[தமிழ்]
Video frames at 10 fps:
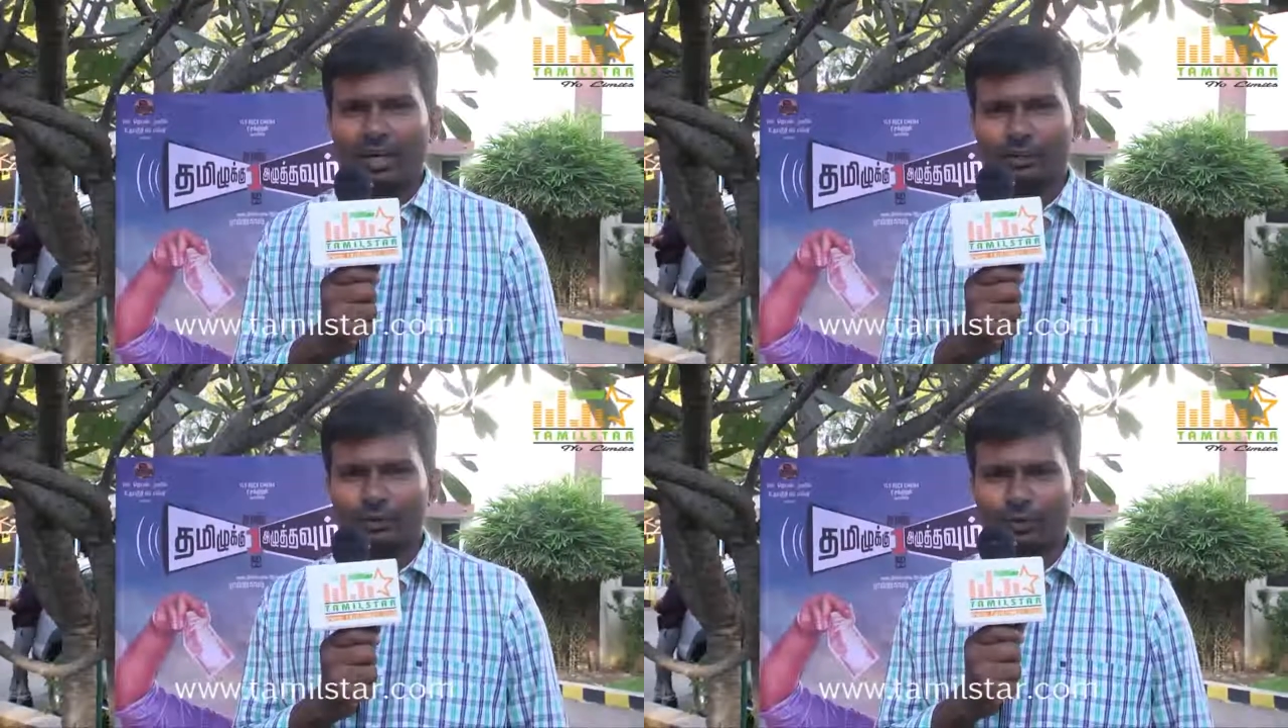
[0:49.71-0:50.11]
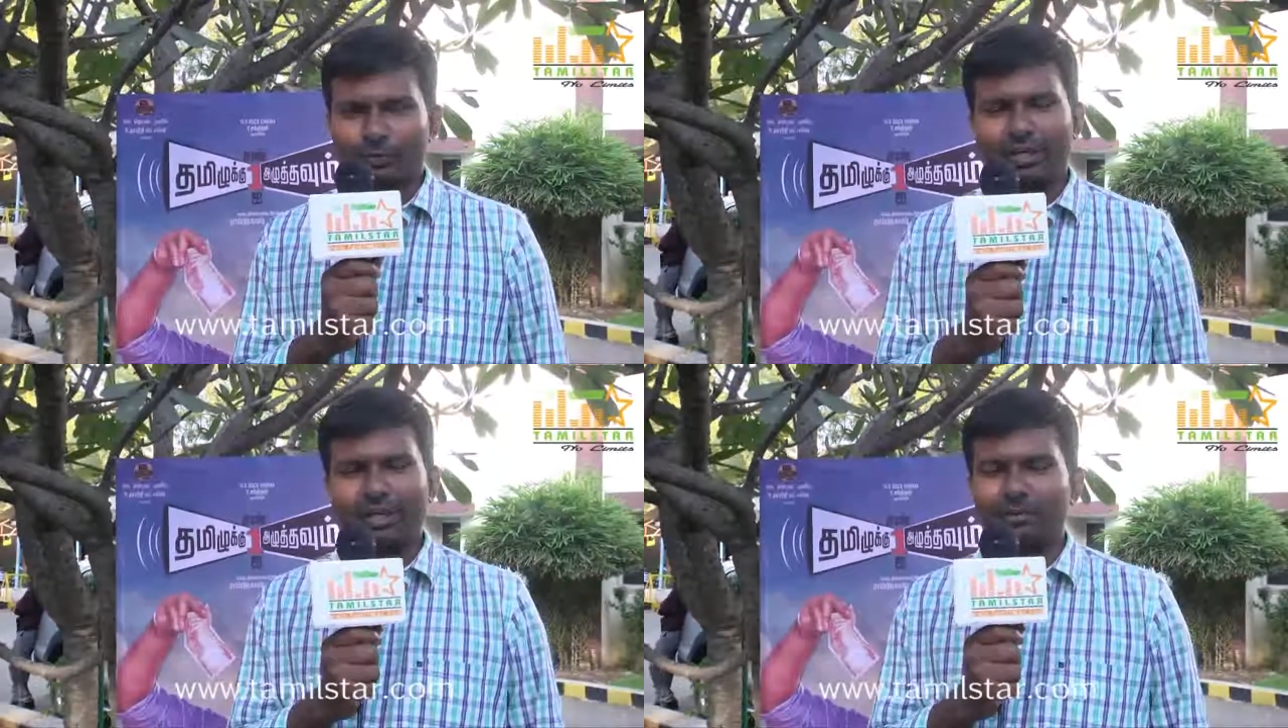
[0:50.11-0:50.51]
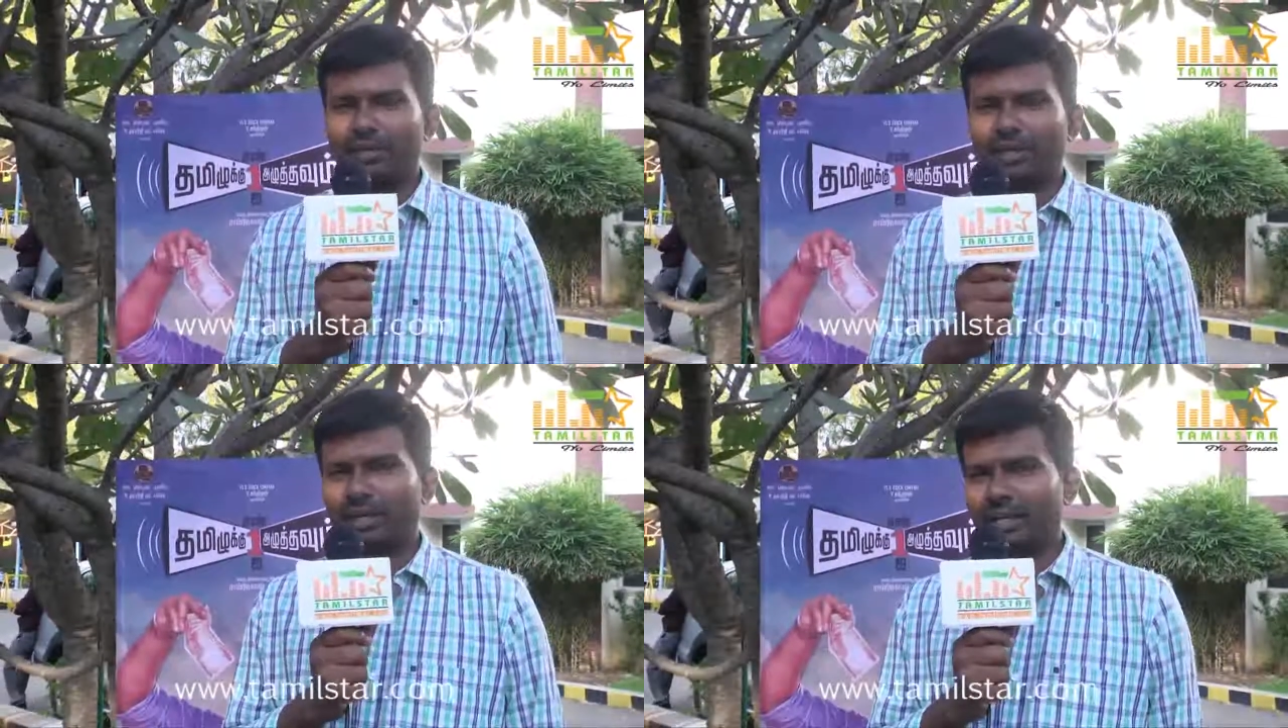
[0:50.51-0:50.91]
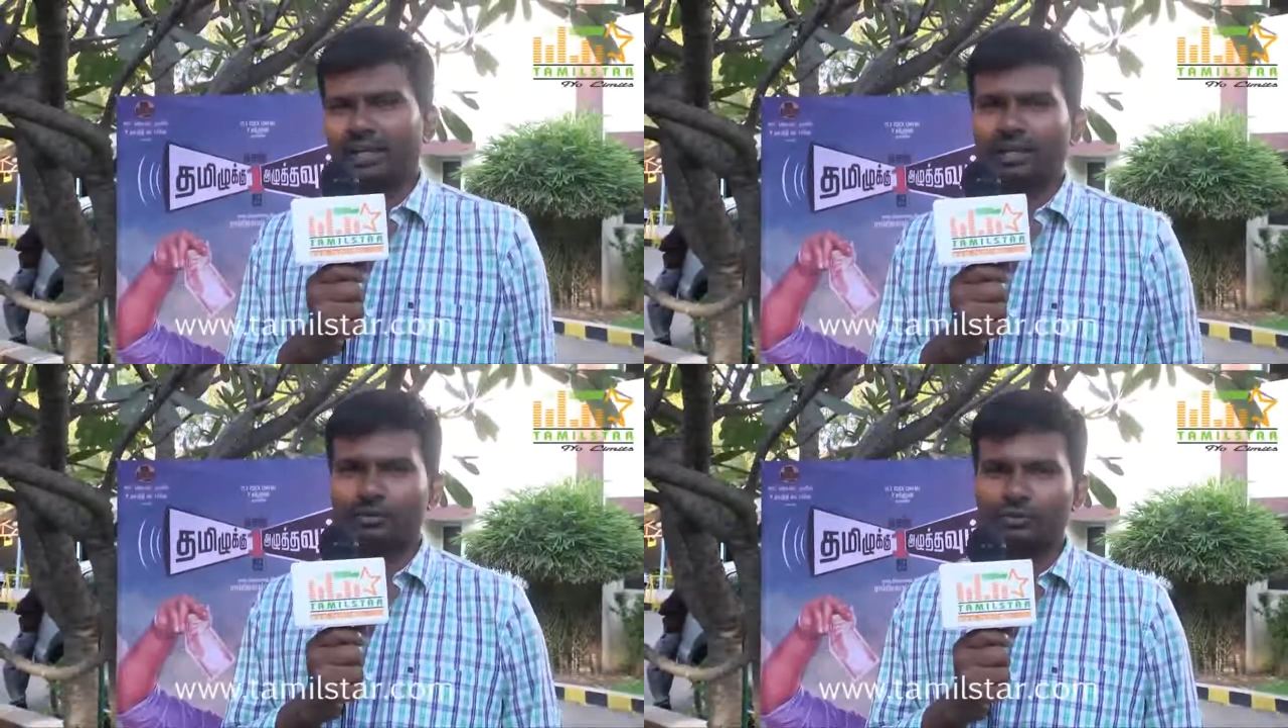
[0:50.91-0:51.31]
அதுக்கு ஒரு பிகினிங் மிடில்
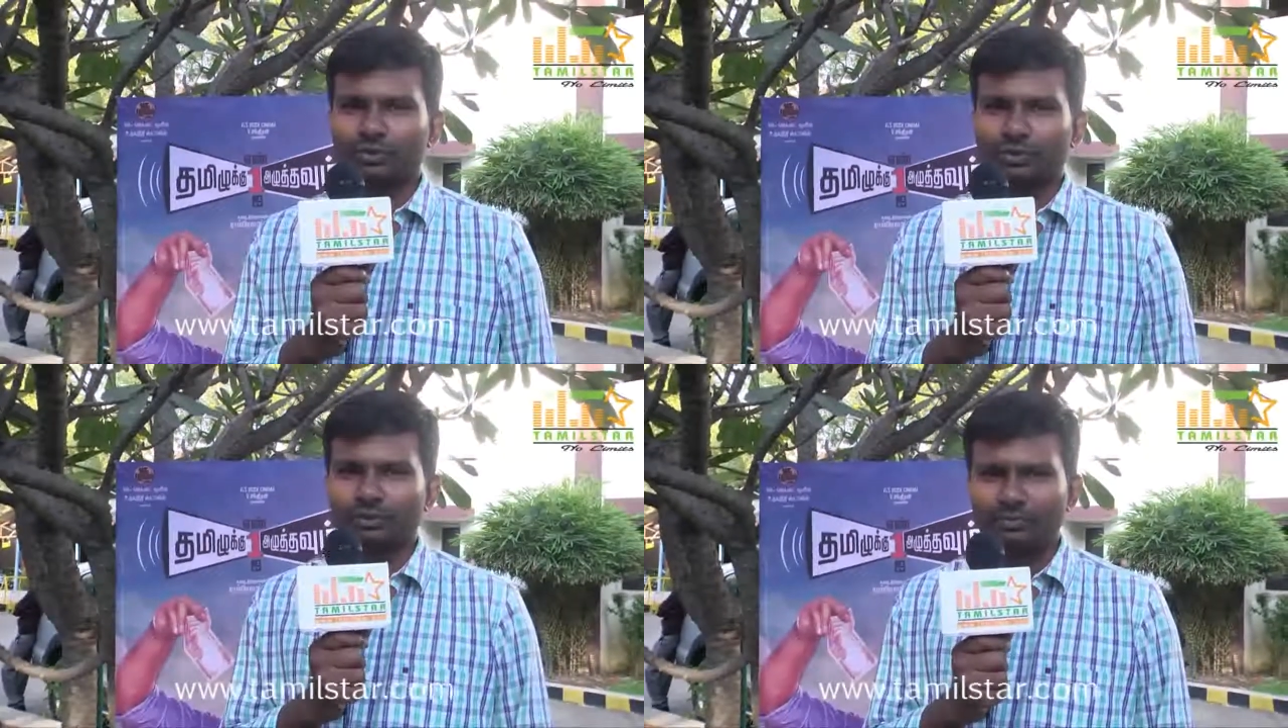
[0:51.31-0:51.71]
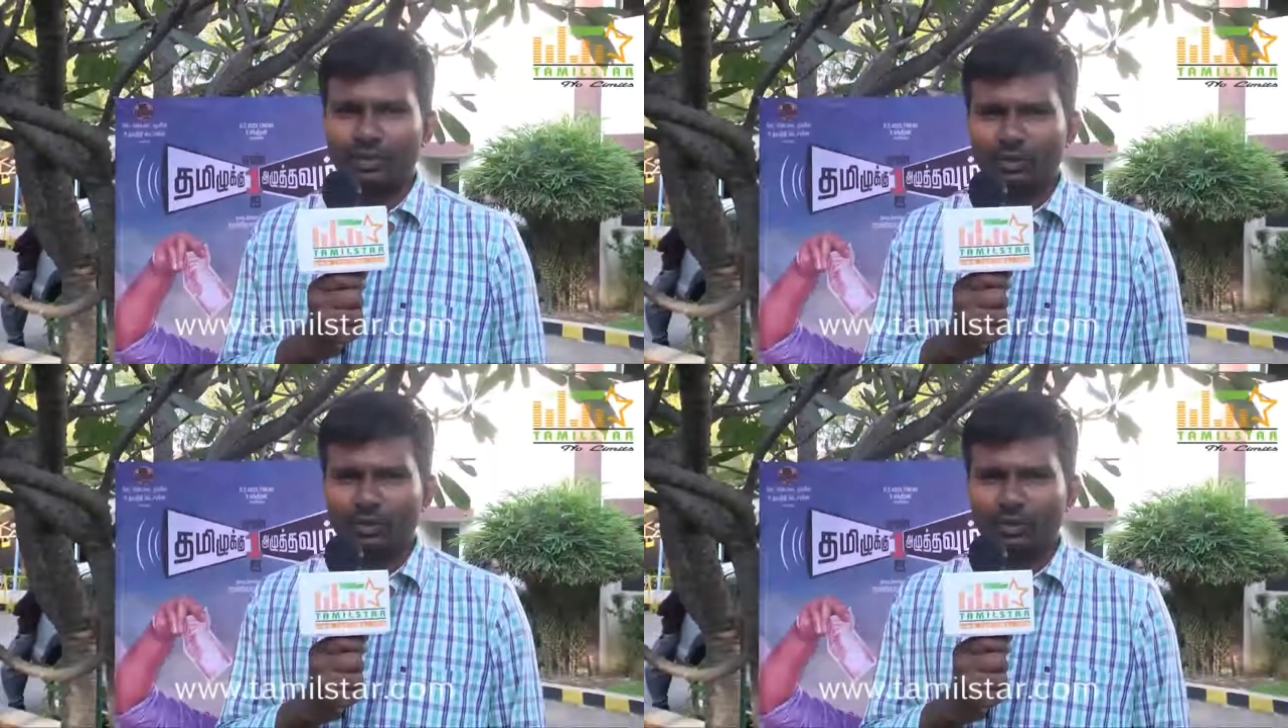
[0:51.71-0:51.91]
எண்டு எல்லாம் கொடுத்துருக்கோம்